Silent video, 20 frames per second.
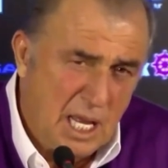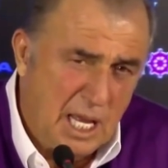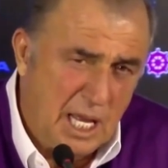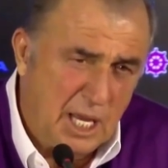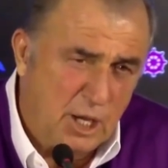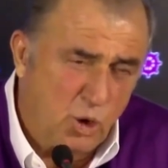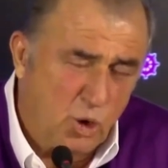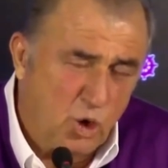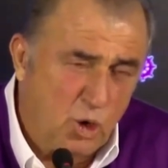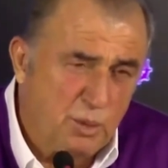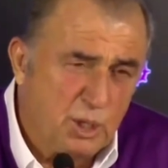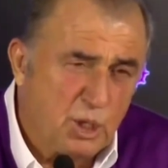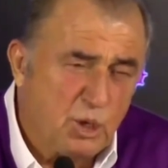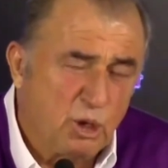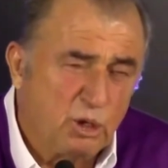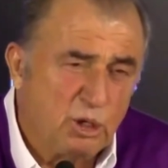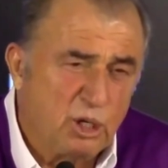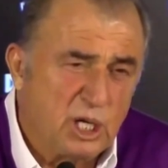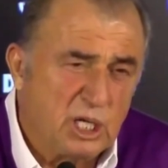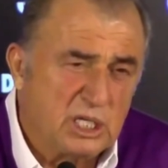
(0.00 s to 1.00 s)
ekonomik
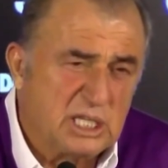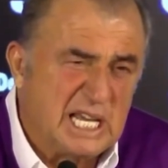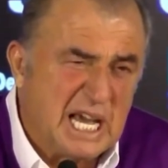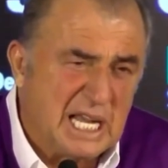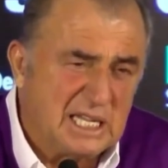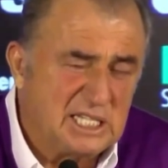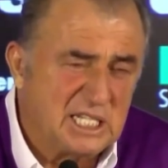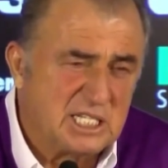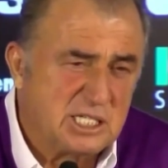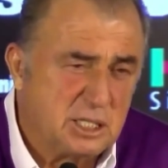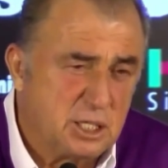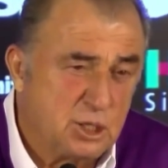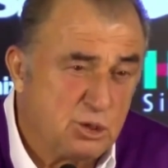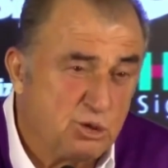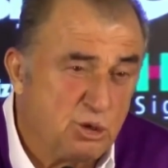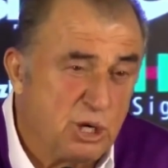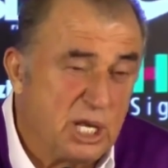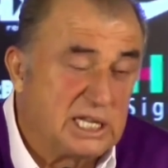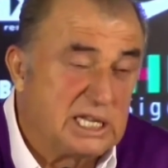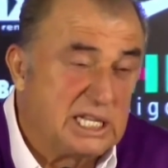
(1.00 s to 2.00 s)
olarak kendisini
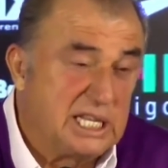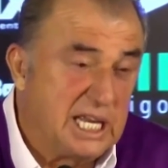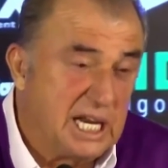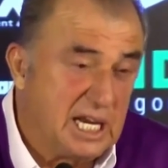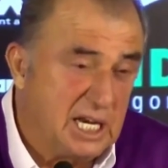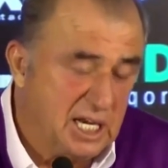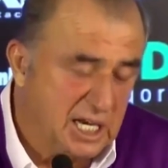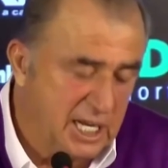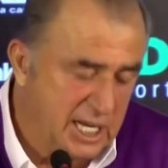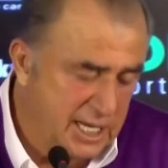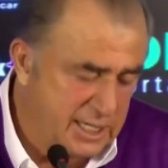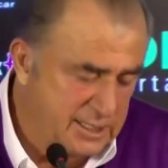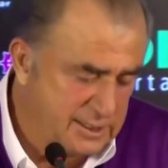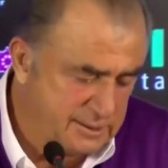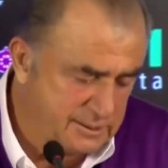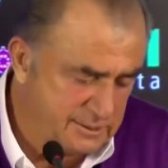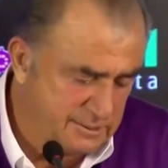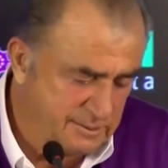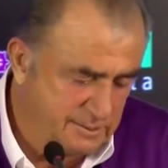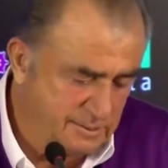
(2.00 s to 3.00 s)
sürekli yenileyen
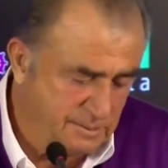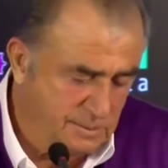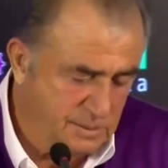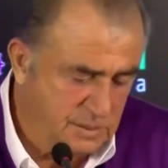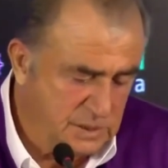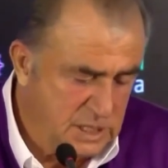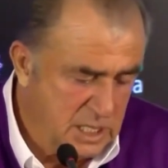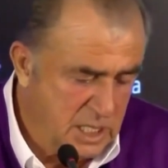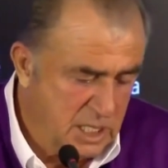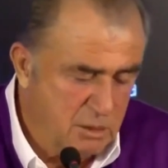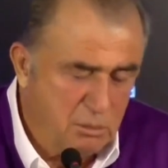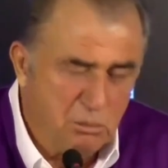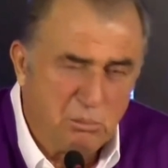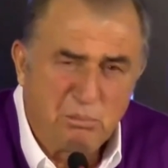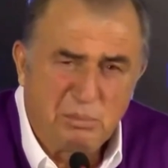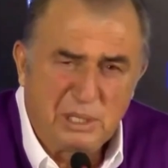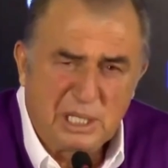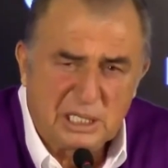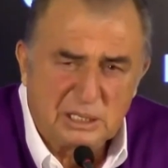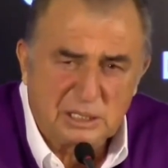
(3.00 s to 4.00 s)

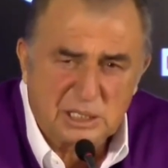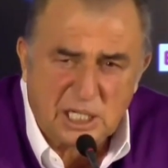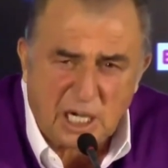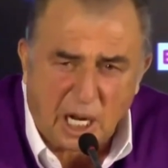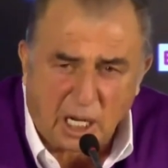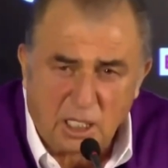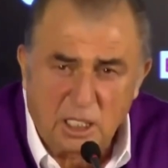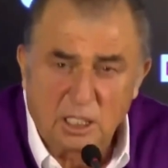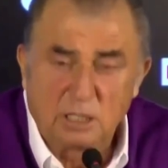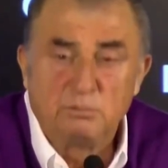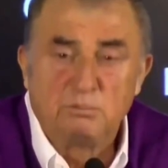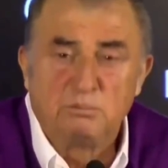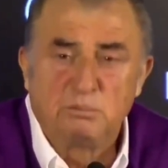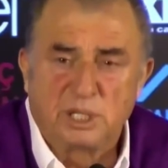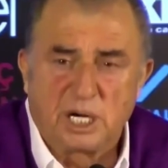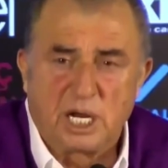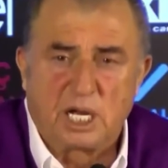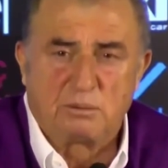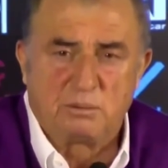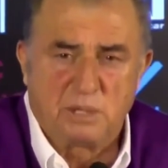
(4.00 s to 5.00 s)
bir
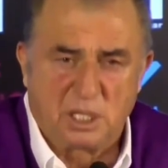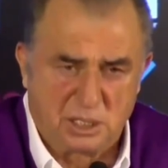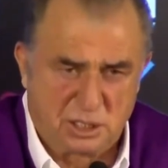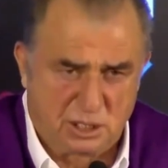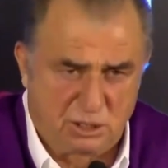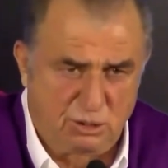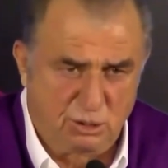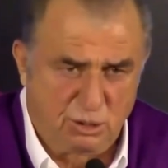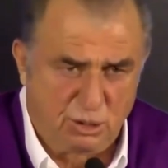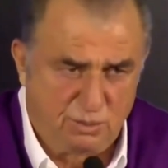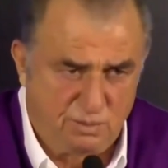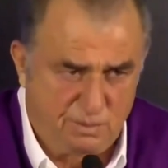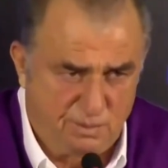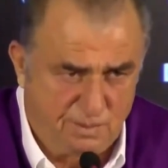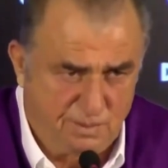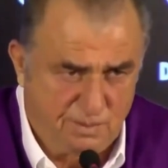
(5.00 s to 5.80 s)
takım bırakmak istiyorum.